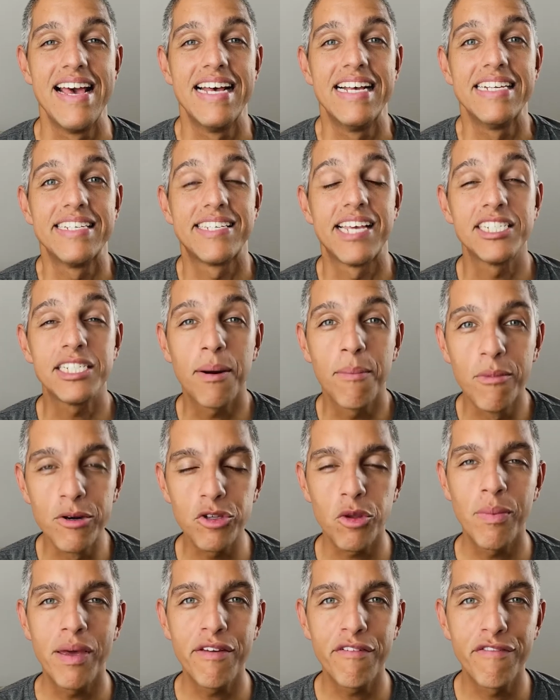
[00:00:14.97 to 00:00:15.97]
Seja
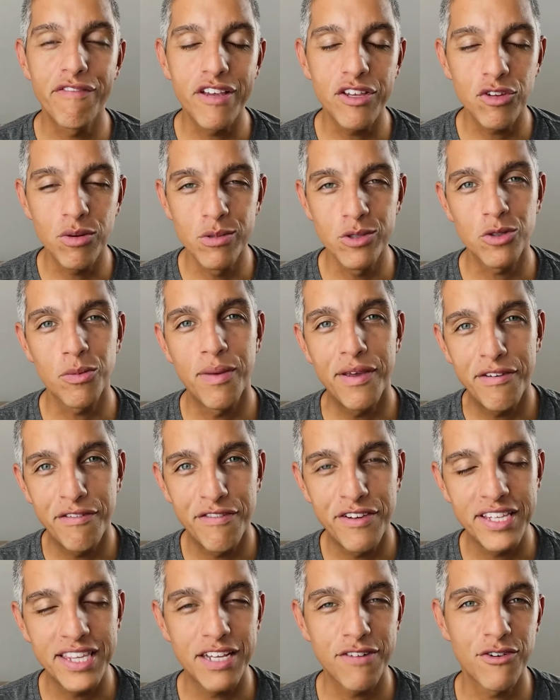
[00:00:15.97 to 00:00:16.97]
muito bem-vindo, muito
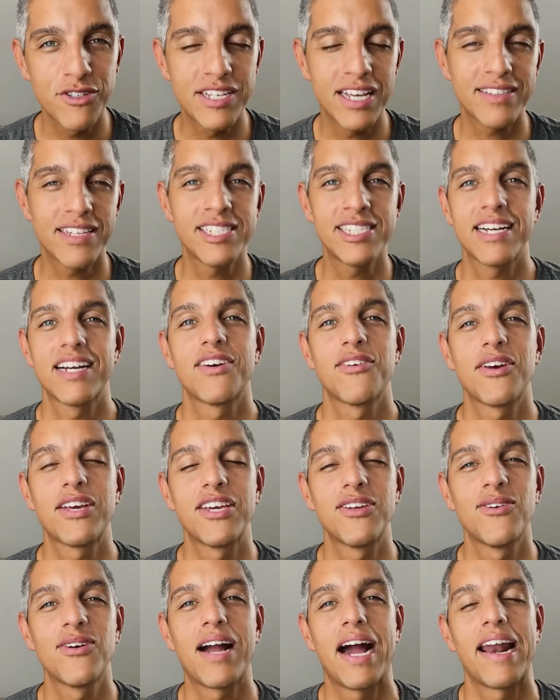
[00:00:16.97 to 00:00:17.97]
bem-vinda você que está chegando
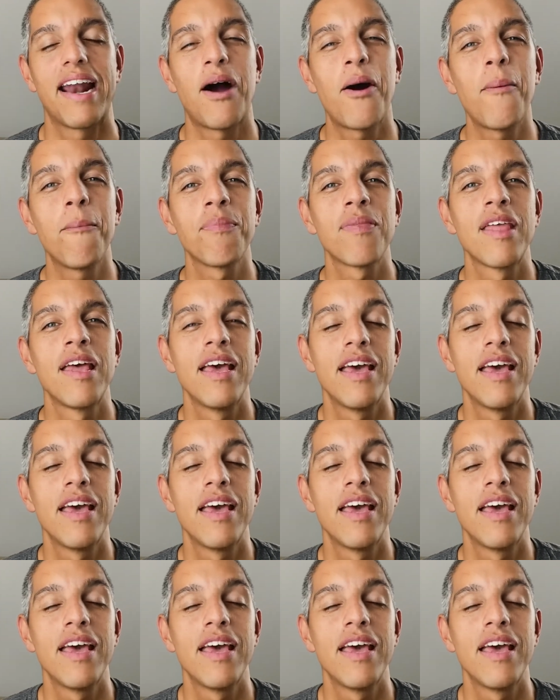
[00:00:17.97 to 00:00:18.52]
aqui no canal.